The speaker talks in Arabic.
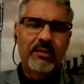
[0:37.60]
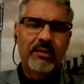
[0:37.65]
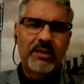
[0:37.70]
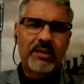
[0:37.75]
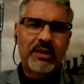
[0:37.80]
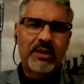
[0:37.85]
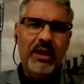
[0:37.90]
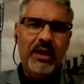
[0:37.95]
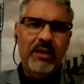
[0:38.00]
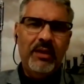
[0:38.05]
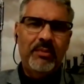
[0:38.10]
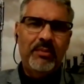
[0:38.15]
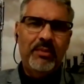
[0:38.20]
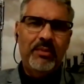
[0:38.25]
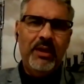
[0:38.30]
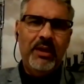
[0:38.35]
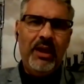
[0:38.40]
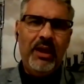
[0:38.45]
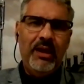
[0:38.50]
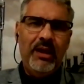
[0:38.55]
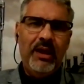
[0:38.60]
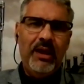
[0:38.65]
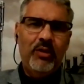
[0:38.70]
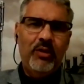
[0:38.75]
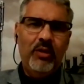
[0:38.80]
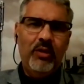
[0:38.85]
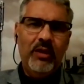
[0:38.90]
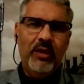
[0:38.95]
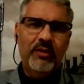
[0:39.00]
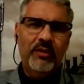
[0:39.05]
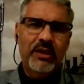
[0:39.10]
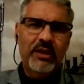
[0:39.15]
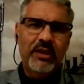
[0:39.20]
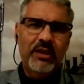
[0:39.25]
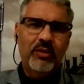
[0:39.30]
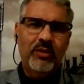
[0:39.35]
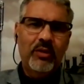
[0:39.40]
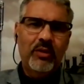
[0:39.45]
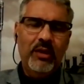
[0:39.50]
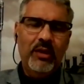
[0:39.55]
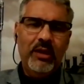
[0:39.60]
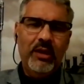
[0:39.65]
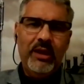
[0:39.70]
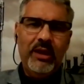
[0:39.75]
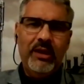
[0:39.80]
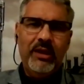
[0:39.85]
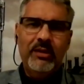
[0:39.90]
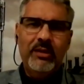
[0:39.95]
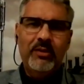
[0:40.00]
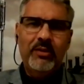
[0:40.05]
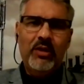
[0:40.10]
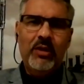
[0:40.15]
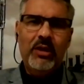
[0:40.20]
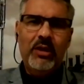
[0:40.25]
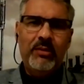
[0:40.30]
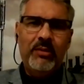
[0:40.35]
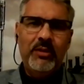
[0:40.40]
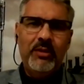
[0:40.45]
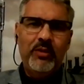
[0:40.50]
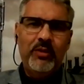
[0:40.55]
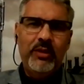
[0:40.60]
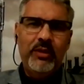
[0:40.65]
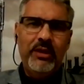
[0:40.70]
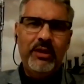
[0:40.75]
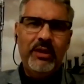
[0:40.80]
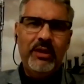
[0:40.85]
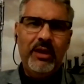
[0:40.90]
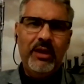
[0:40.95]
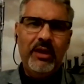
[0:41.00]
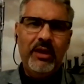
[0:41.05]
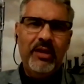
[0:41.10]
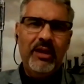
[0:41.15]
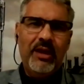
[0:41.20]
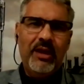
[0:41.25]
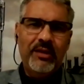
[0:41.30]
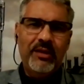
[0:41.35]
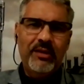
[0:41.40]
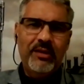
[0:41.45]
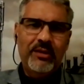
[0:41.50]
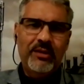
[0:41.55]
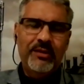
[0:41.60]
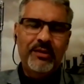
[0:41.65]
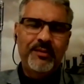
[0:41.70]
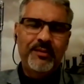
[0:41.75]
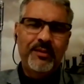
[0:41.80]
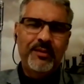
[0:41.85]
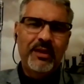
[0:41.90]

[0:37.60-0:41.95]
مصاحب علي علوكه وسيد كوخ يعني اتوقع منه ايه يعني هيطلع طيار